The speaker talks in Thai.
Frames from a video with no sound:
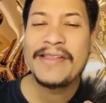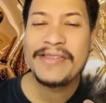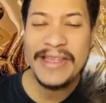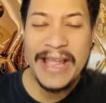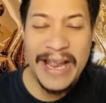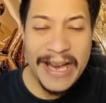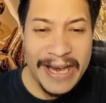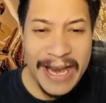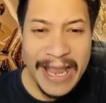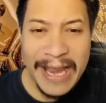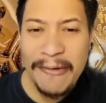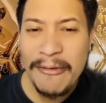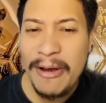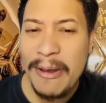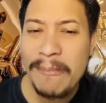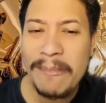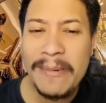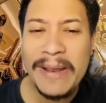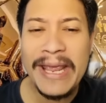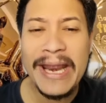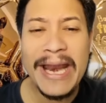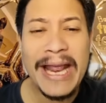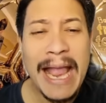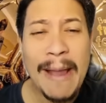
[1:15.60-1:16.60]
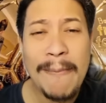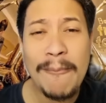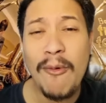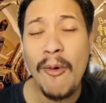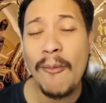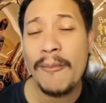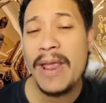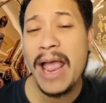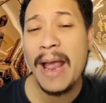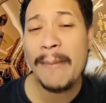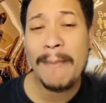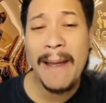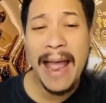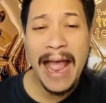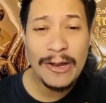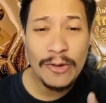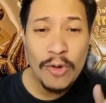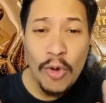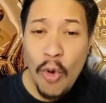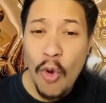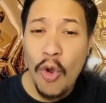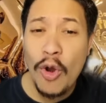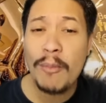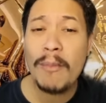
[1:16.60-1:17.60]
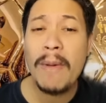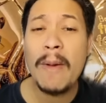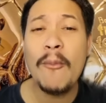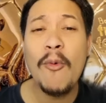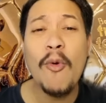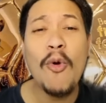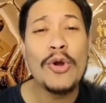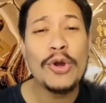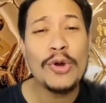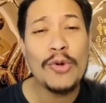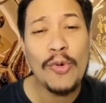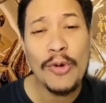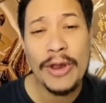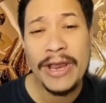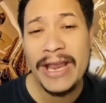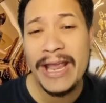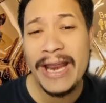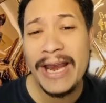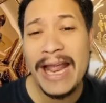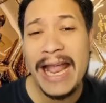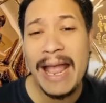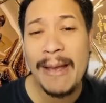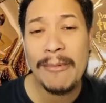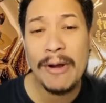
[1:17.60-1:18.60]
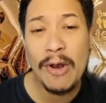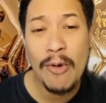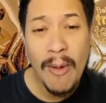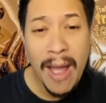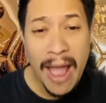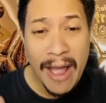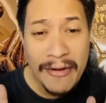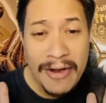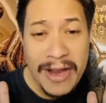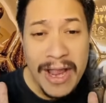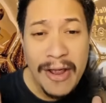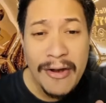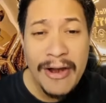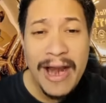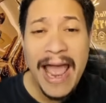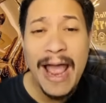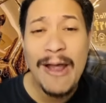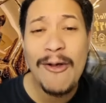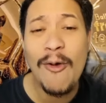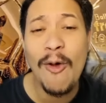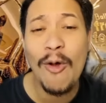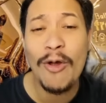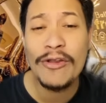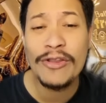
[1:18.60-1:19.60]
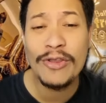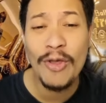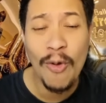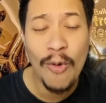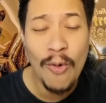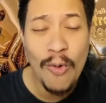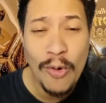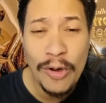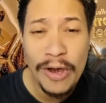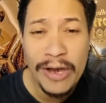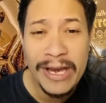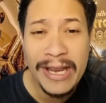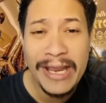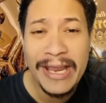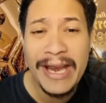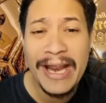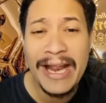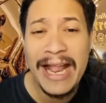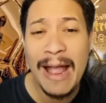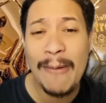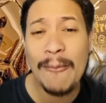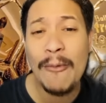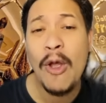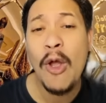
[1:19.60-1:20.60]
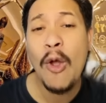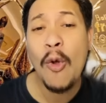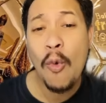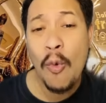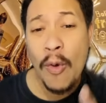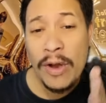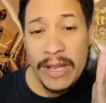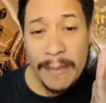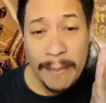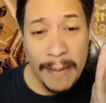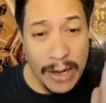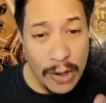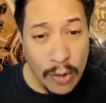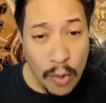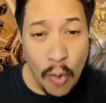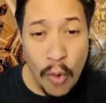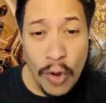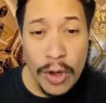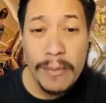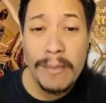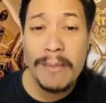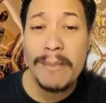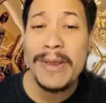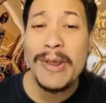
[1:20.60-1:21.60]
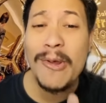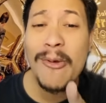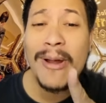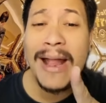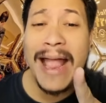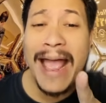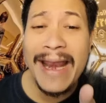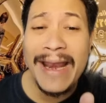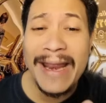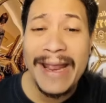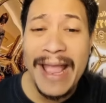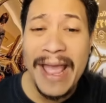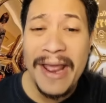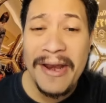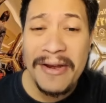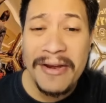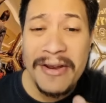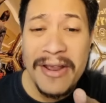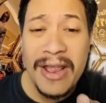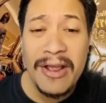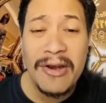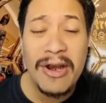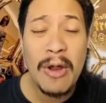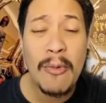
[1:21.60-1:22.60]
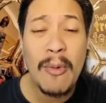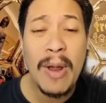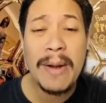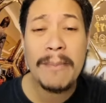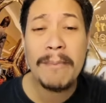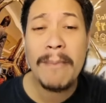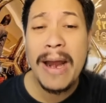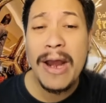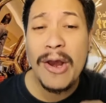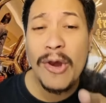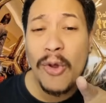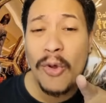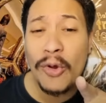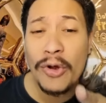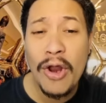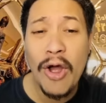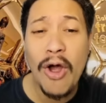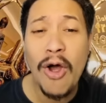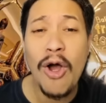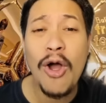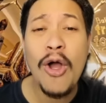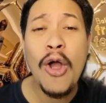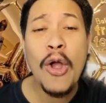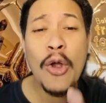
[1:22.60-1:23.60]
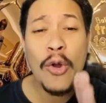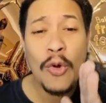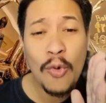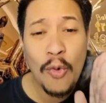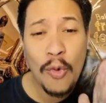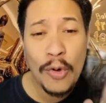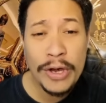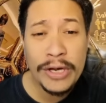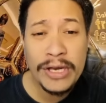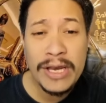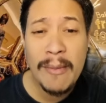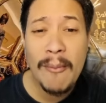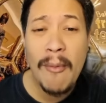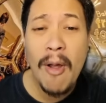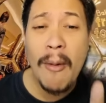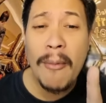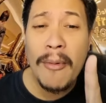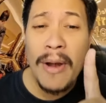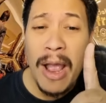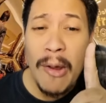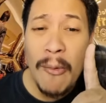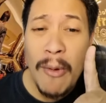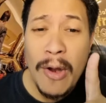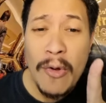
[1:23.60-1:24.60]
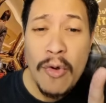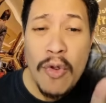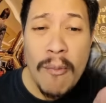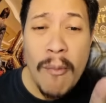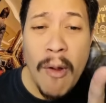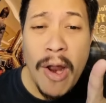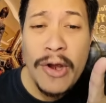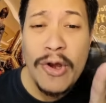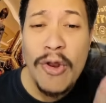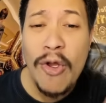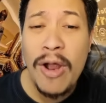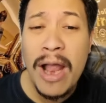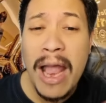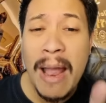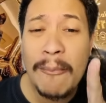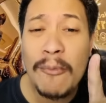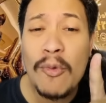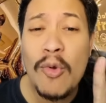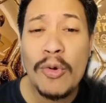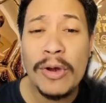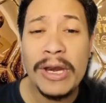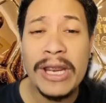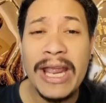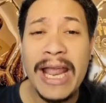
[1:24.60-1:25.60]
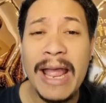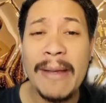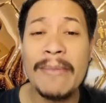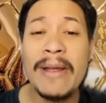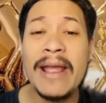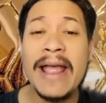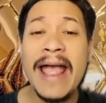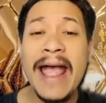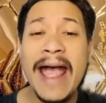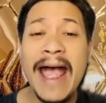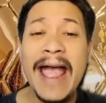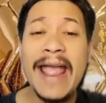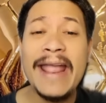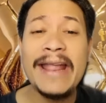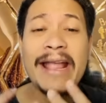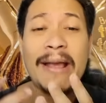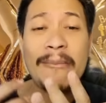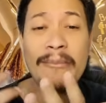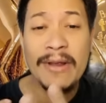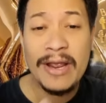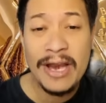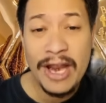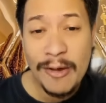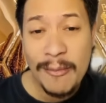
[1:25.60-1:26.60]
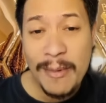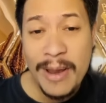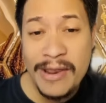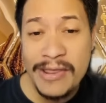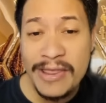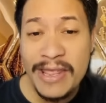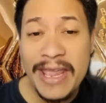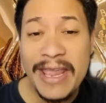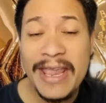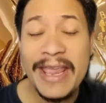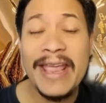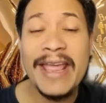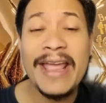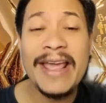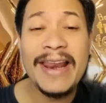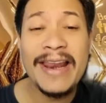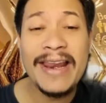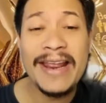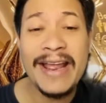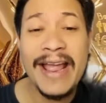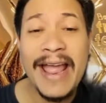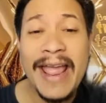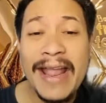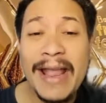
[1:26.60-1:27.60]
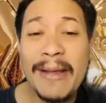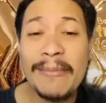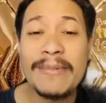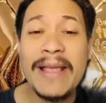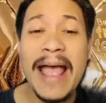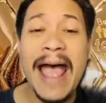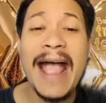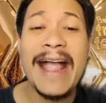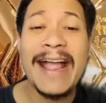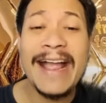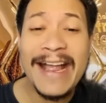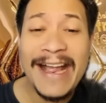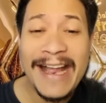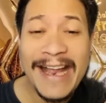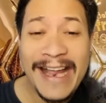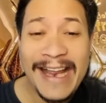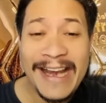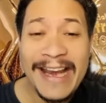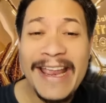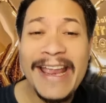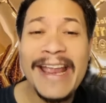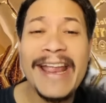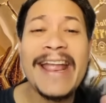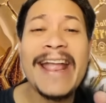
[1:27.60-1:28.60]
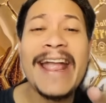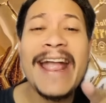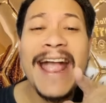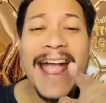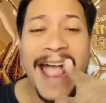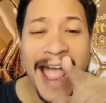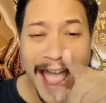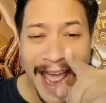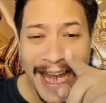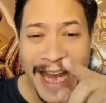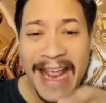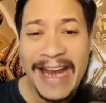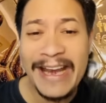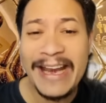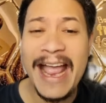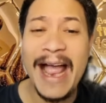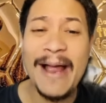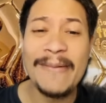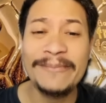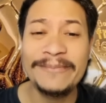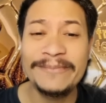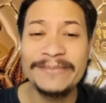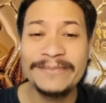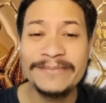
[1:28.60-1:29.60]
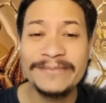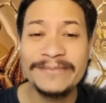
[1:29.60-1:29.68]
ซึ่งในคลิปนี้นะครับผมอยากพาทุกคนมาพูดคุยกันนะครับระหว่างเรื่องราวของ 2 คนนี้นะครับว่าจะเป็นคุณมีโอกาสในการเลือกรางวัลบอลลงดอคุณจะมอบรางวัลลูกบอลทองคำลูกนี้ครับให้กับลีเนลเมซี่หรือให้กับทางเออร์ลิงฮาแลนด์ครับ